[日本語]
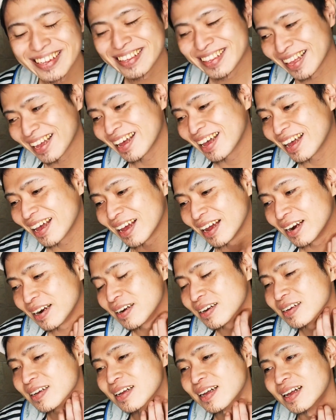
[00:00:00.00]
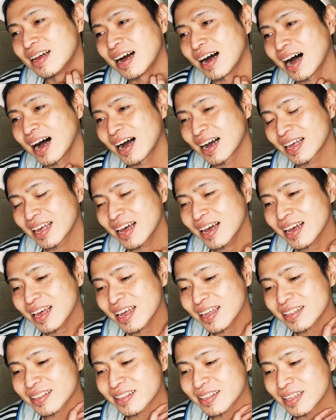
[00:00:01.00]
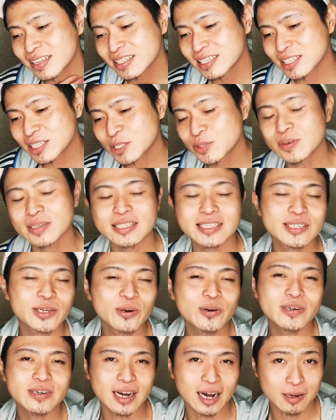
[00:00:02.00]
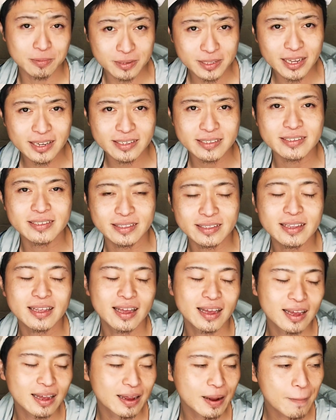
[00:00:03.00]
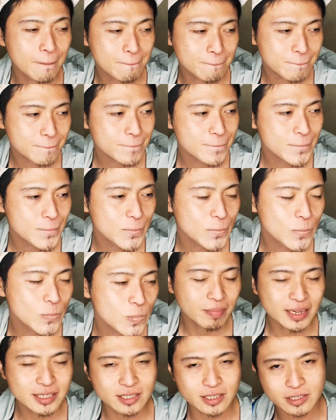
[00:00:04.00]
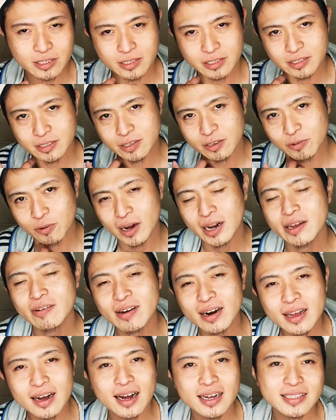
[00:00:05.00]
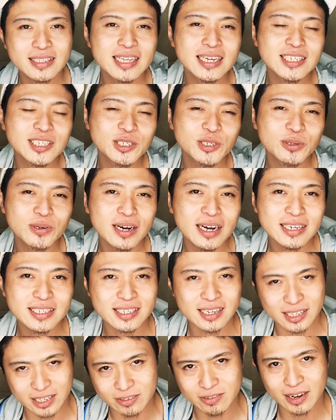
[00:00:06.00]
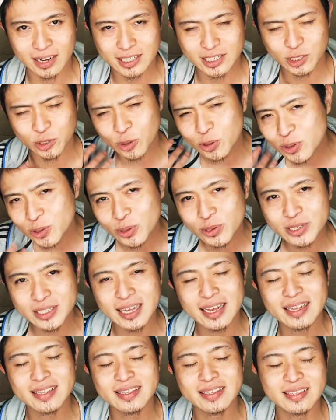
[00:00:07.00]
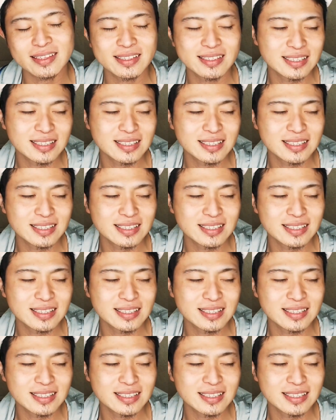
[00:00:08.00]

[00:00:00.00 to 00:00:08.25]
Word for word: でアゲアゲって実はすごく危なくってまず我々発達障害者には衝動性